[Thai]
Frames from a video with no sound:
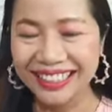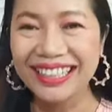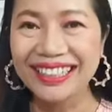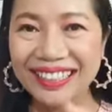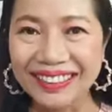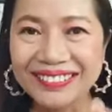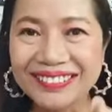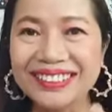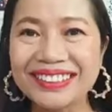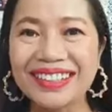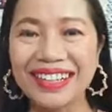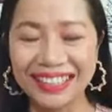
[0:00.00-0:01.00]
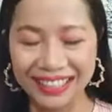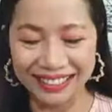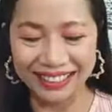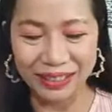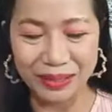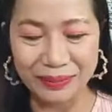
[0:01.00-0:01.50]
ขอบคุณน้องเอ
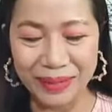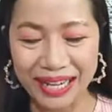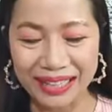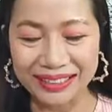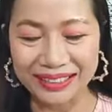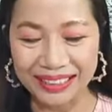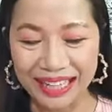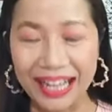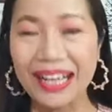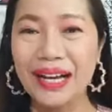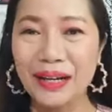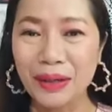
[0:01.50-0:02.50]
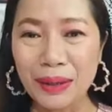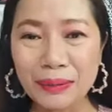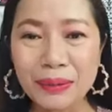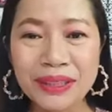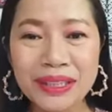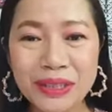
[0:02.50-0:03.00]
นิวมากเลยนะคะ ขอบ
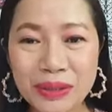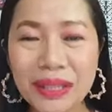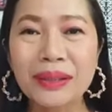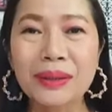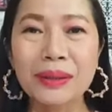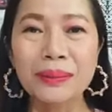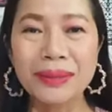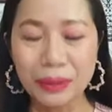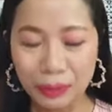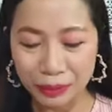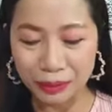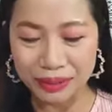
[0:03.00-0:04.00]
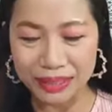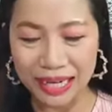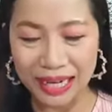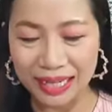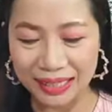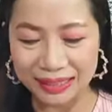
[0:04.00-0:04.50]
คุณที่ช่วยครูพี่นูแช
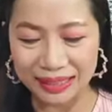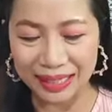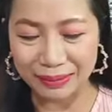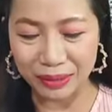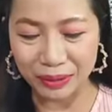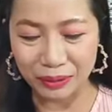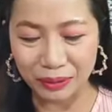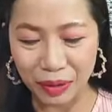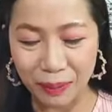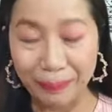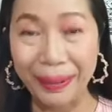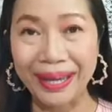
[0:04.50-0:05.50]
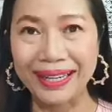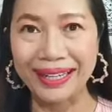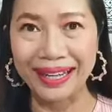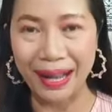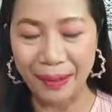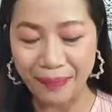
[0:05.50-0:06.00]
ร์สนับสนุนออกไปนะ
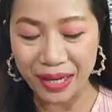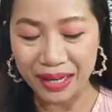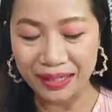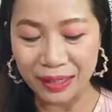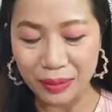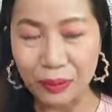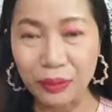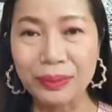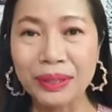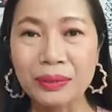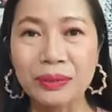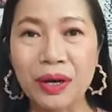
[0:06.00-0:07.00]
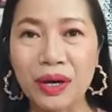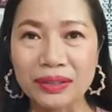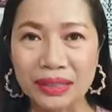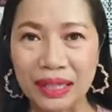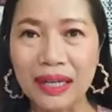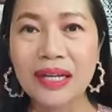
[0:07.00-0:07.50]
คะเดี๋ยวครูพี่นูก็
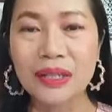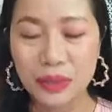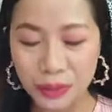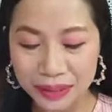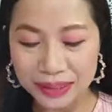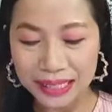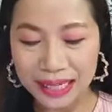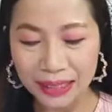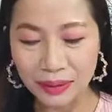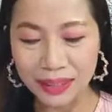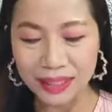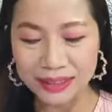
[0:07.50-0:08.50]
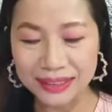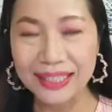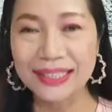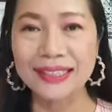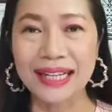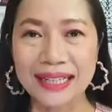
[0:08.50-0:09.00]
จะช่วยแชร์ตัวเองเช่น
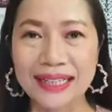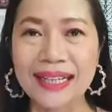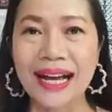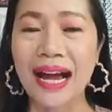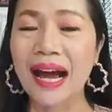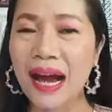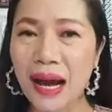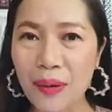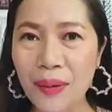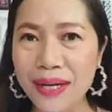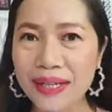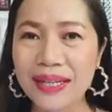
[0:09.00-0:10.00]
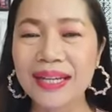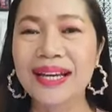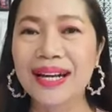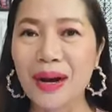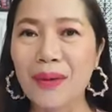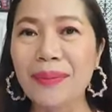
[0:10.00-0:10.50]
กันนะคะ วันนี้
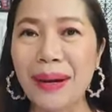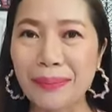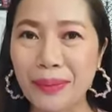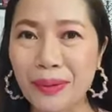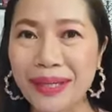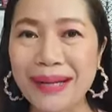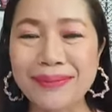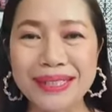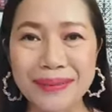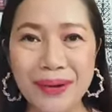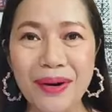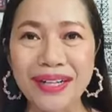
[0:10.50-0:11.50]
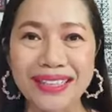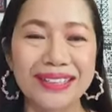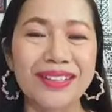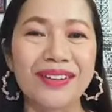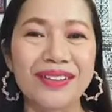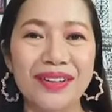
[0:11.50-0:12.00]
เรามาโปรแกรมสมองกัน
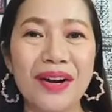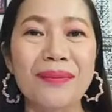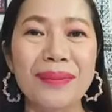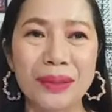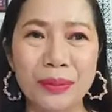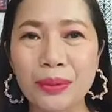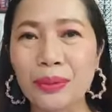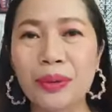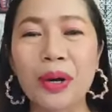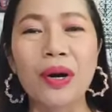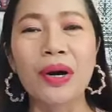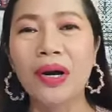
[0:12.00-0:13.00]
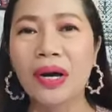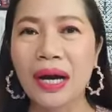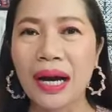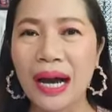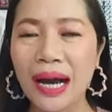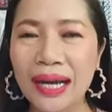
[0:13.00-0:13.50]
ต่อเนาะแม่ครูก็
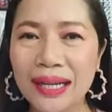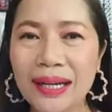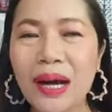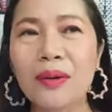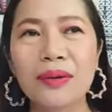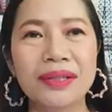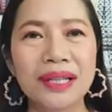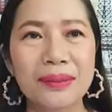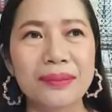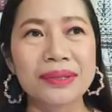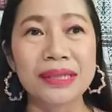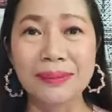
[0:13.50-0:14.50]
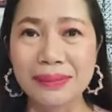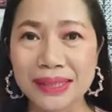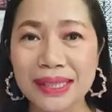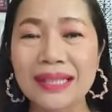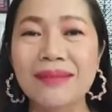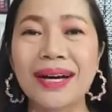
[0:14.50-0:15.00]
ให้เราเรียน
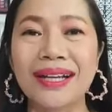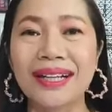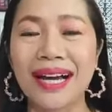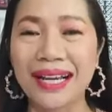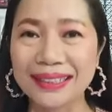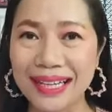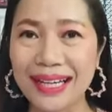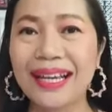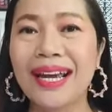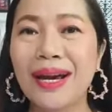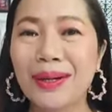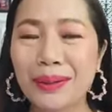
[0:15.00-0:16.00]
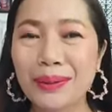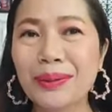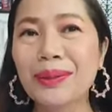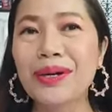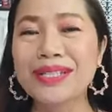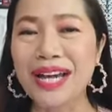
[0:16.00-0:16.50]
14 วันนะคะ แต่ครูนู
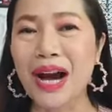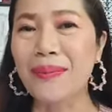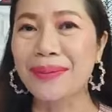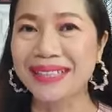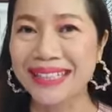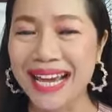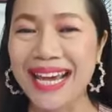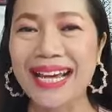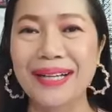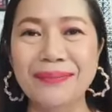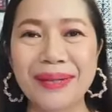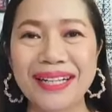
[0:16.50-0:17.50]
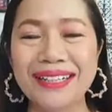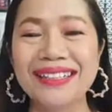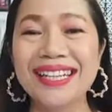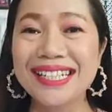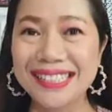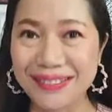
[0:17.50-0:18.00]
ก็จะเอามาแตกเป็น
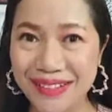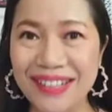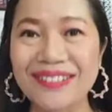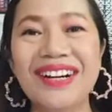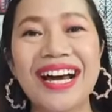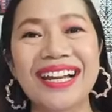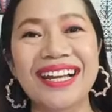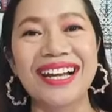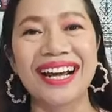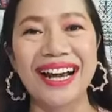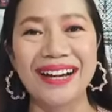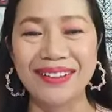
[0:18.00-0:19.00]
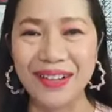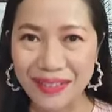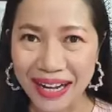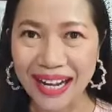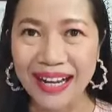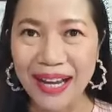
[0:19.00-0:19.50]
21 วันนะคะ เพราะ
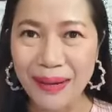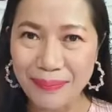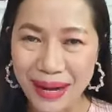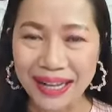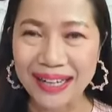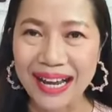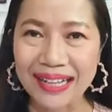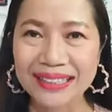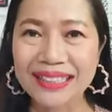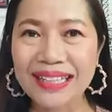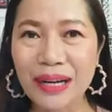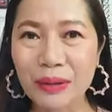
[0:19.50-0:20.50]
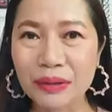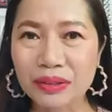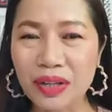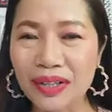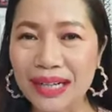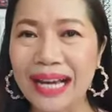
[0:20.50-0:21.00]
ว่าบางครั้งที่เรา
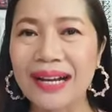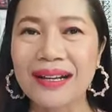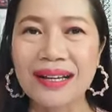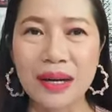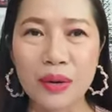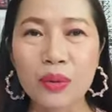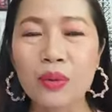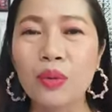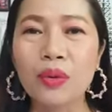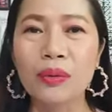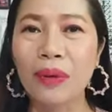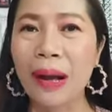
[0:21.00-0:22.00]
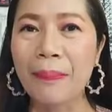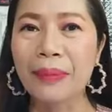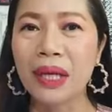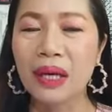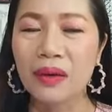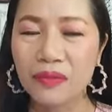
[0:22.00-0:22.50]
ต้องการเรียนรู้หรือว่า
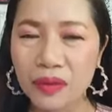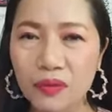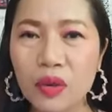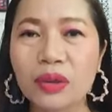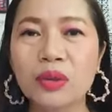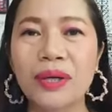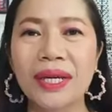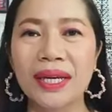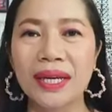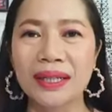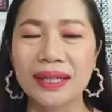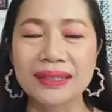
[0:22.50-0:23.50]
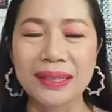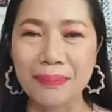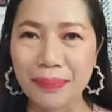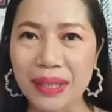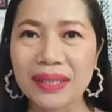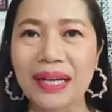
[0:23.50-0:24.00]
ฝึกฝนตัวเองนะจำ
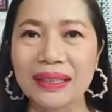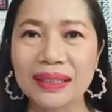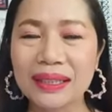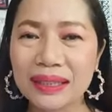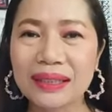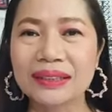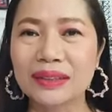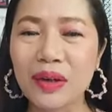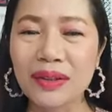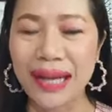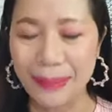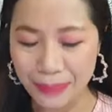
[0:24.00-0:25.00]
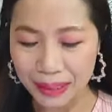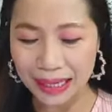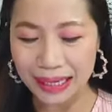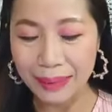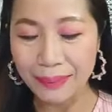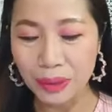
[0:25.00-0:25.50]
เป็นอย่างยิ่งเลยจะต้องทำอะไร
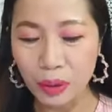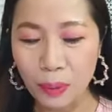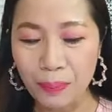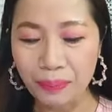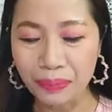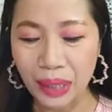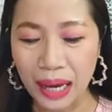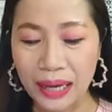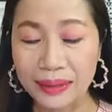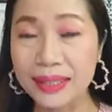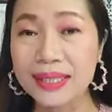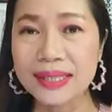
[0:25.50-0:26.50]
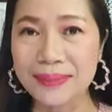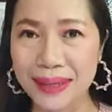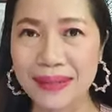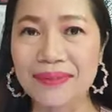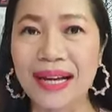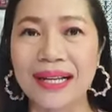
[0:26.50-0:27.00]
ให้มันครบอ่า
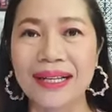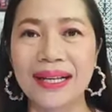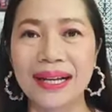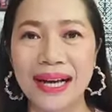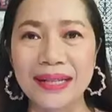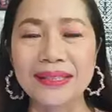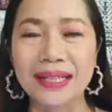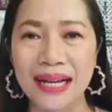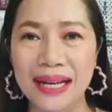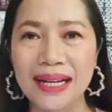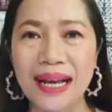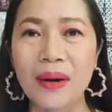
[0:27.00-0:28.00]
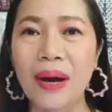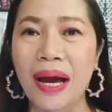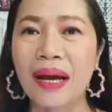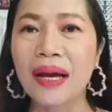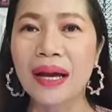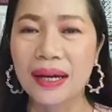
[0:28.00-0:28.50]
21วันนะคะ ฉะนั้นแล้วอ่ะ
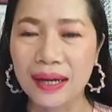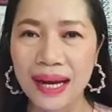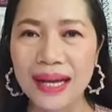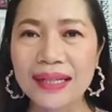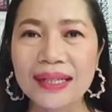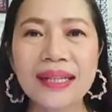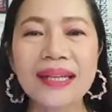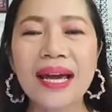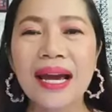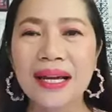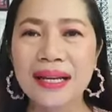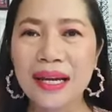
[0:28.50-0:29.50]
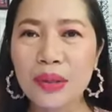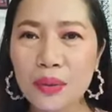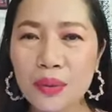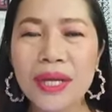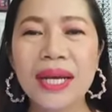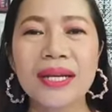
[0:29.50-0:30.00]
ใครที่ได้ดู
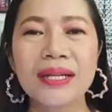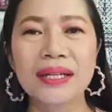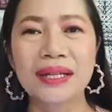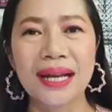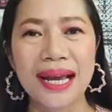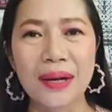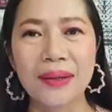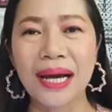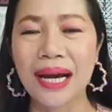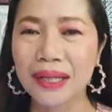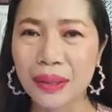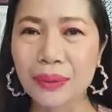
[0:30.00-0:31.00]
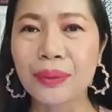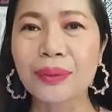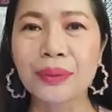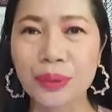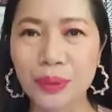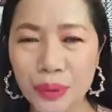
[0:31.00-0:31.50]
เดย์หนึ่งแล้วนะคะ เดี๋ยวครู
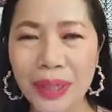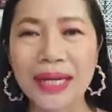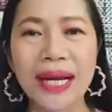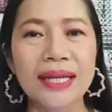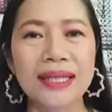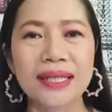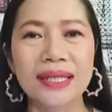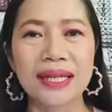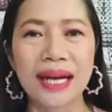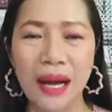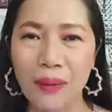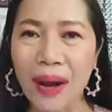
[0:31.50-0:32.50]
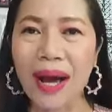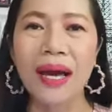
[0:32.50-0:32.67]
นูทวนให้อีกทีนะคะว่า